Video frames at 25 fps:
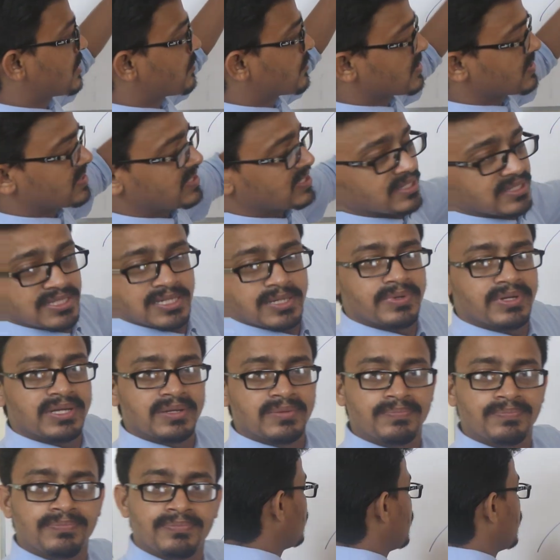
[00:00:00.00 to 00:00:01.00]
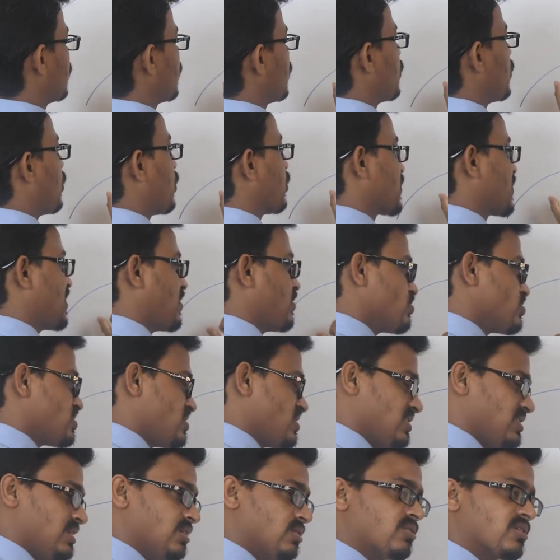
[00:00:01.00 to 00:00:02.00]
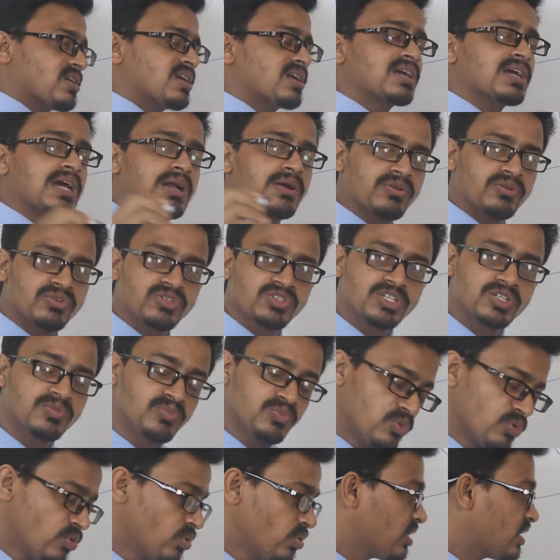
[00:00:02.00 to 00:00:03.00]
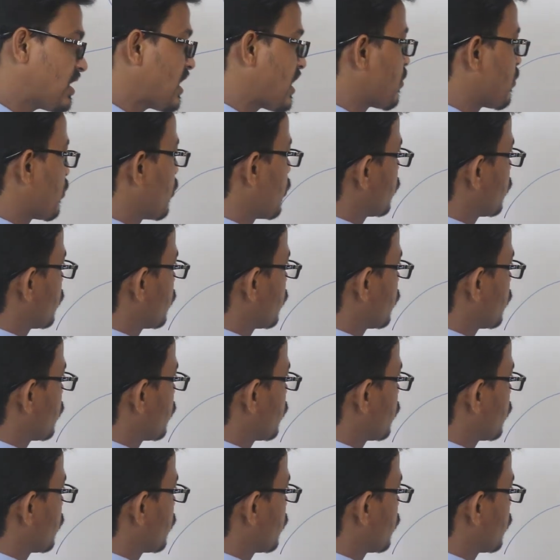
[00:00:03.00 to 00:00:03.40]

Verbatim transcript: ডাউনের দিকে যাবে লকডাউন শিথিল করার কারণ হচ্ছে মূল কারণ